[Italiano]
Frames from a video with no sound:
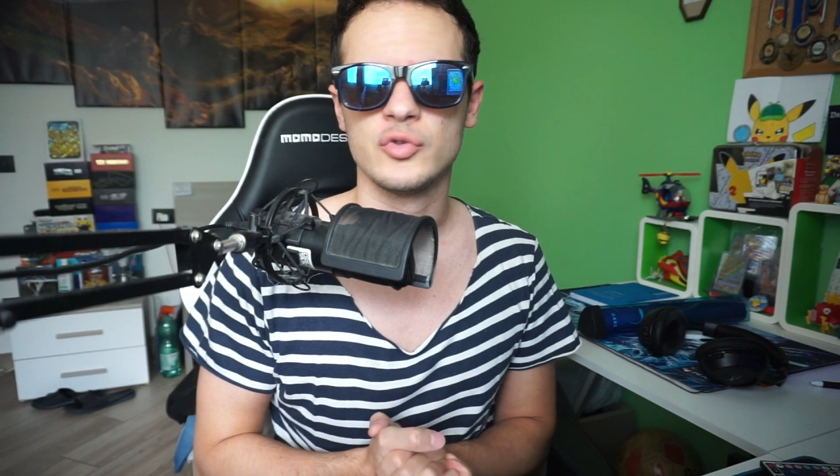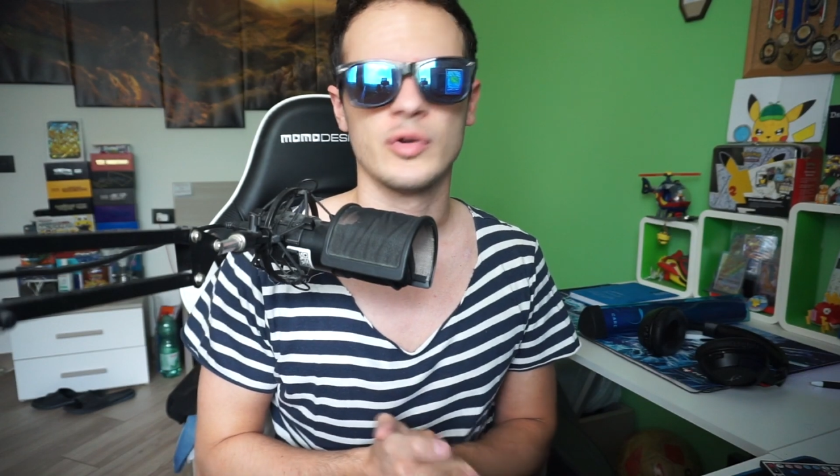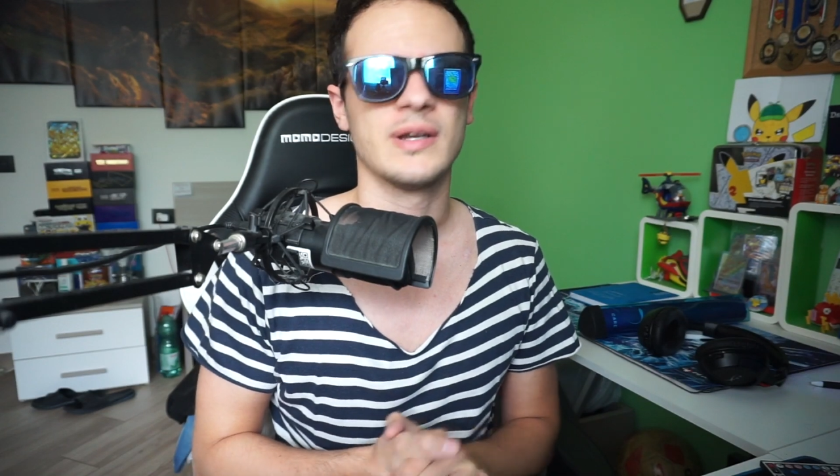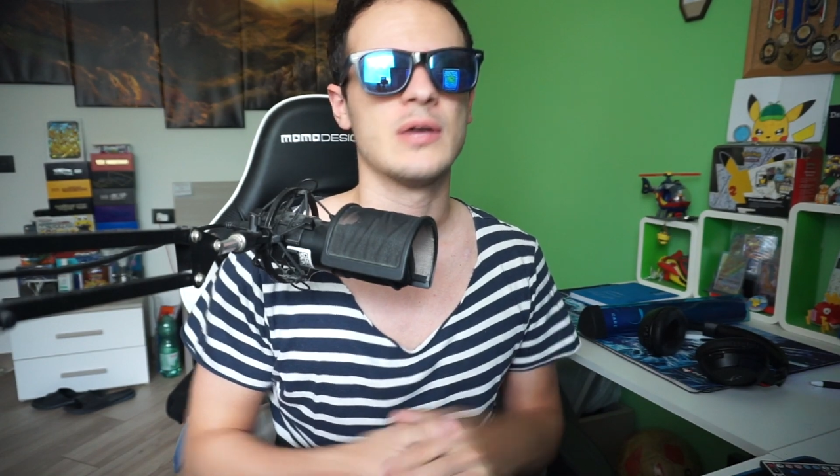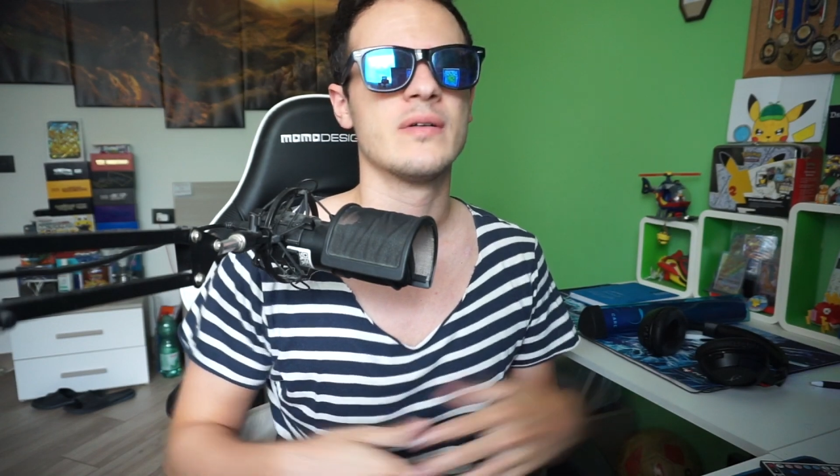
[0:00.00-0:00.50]

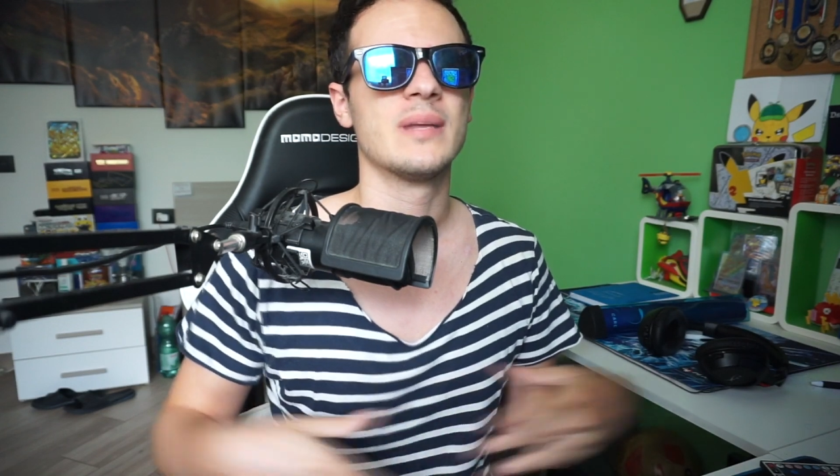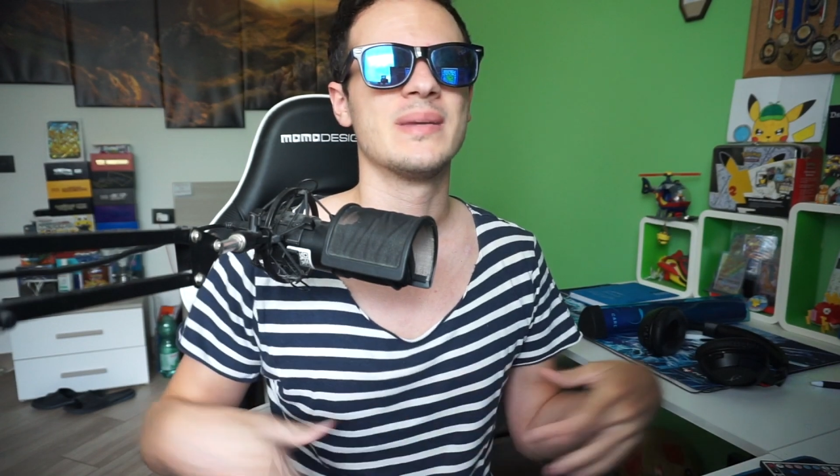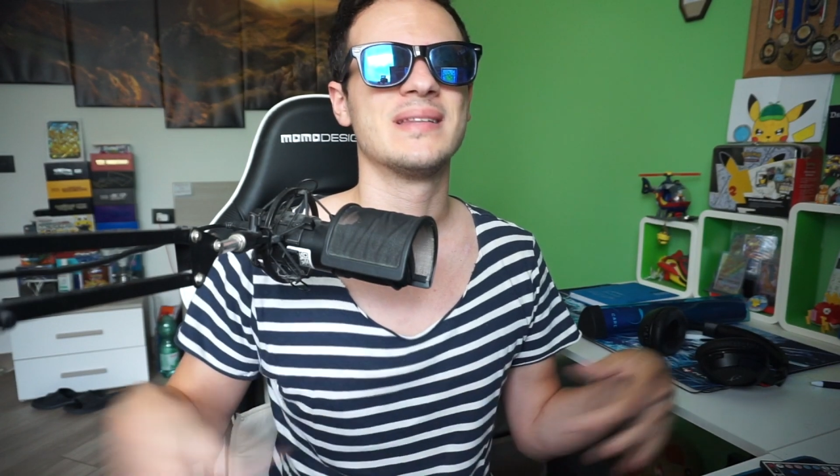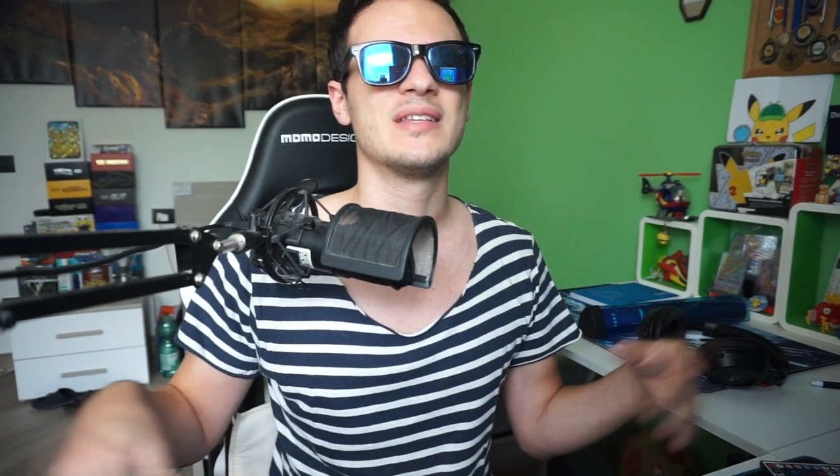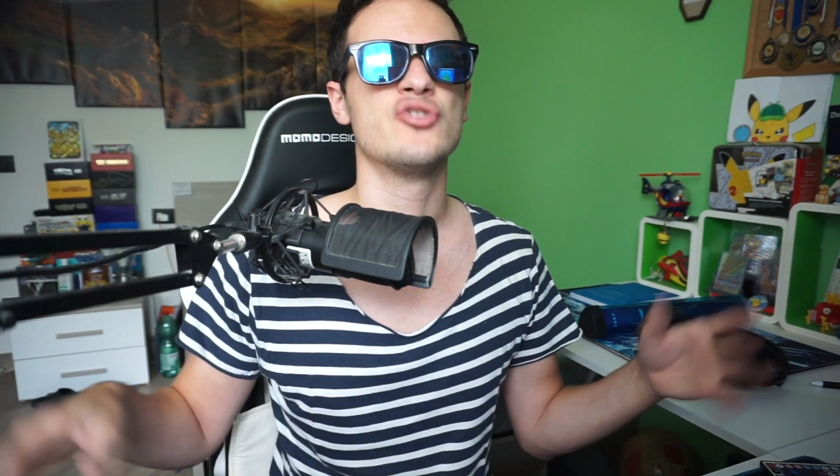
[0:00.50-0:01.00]
torneo
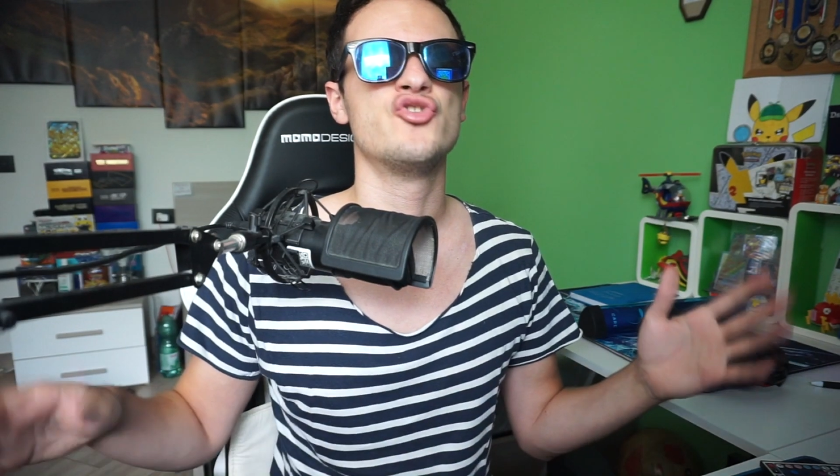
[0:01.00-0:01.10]
veramente